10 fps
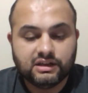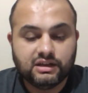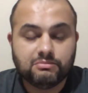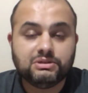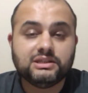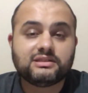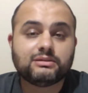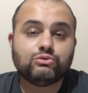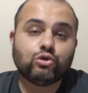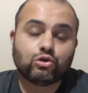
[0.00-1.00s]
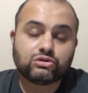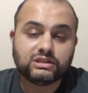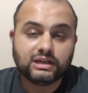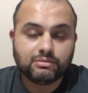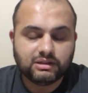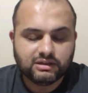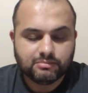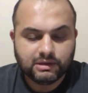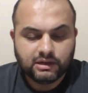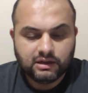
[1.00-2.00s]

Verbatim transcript: e, bir isim yok diyebilirim.